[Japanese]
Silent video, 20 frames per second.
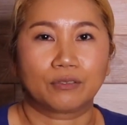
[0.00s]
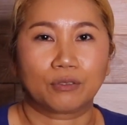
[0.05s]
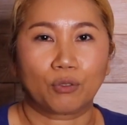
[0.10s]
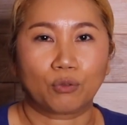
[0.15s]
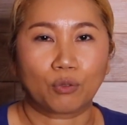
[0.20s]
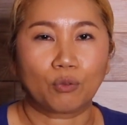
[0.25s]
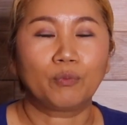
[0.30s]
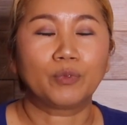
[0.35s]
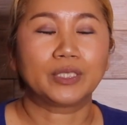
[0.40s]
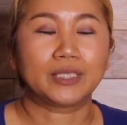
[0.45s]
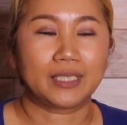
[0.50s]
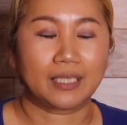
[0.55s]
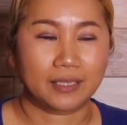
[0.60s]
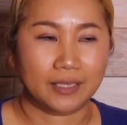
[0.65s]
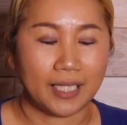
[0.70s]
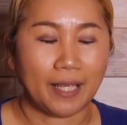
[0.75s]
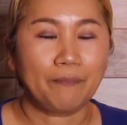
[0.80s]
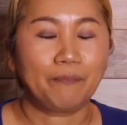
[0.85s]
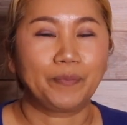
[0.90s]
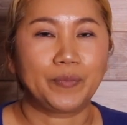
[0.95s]
とともにで
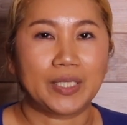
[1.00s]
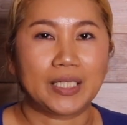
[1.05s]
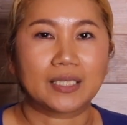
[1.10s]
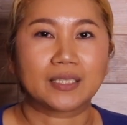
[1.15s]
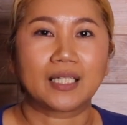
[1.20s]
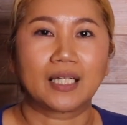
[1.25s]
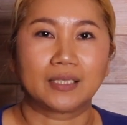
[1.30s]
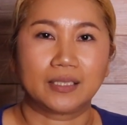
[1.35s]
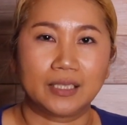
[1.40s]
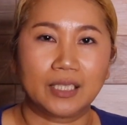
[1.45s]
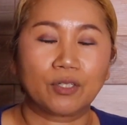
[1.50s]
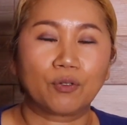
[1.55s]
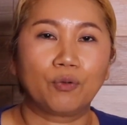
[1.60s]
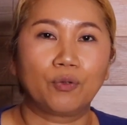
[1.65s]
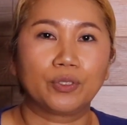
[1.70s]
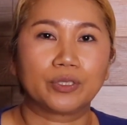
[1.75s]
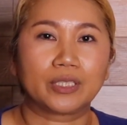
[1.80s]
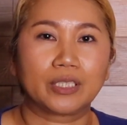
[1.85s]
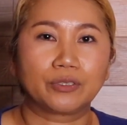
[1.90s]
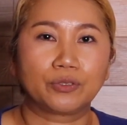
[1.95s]
すね皆さんんに
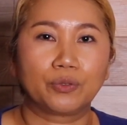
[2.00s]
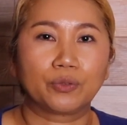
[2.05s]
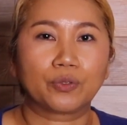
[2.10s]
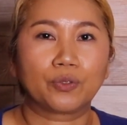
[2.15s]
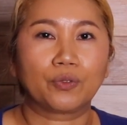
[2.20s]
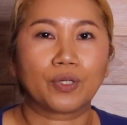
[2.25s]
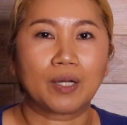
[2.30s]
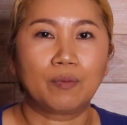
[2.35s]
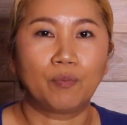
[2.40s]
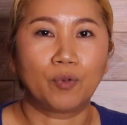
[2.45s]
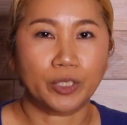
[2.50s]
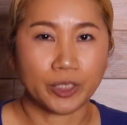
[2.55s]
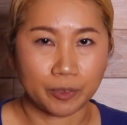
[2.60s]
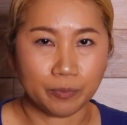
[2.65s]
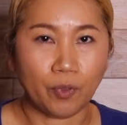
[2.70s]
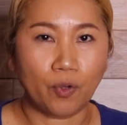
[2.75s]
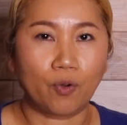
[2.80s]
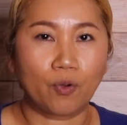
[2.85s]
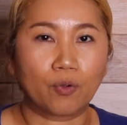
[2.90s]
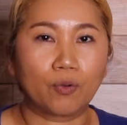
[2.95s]
こういった状況がもし
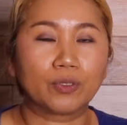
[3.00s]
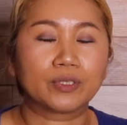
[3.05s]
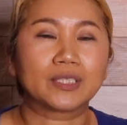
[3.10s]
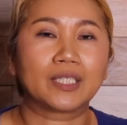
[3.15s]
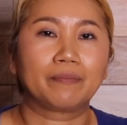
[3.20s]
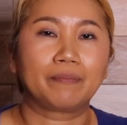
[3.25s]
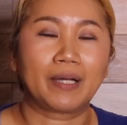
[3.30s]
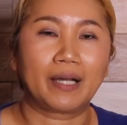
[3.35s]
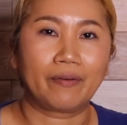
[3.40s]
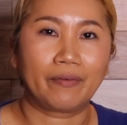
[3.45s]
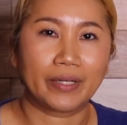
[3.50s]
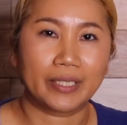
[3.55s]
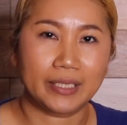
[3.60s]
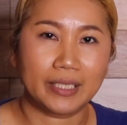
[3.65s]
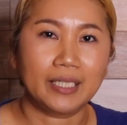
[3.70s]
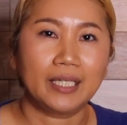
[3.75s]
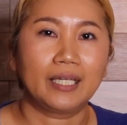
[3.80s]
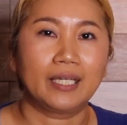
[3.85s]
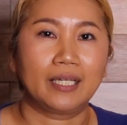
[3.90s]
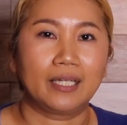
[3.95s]
も起こった場合、
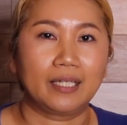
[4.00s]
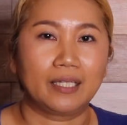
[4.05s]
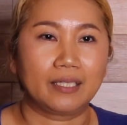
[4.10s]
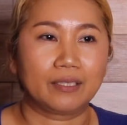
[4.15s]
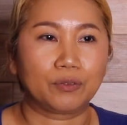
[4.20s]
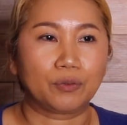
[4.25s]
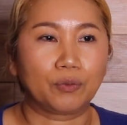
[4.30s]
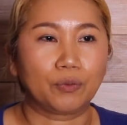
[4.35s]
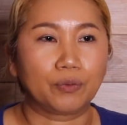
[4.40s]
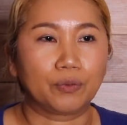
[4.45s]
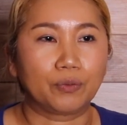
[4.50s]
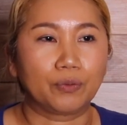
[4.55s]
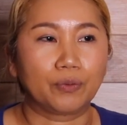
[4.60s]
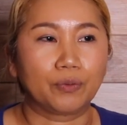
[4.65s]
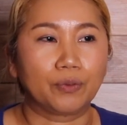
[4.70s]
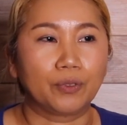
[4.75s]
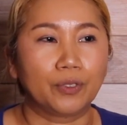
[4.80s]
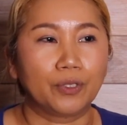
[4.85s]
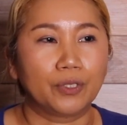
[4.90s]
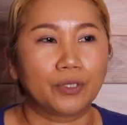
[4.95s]
えー
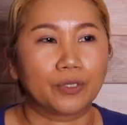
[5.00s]
と、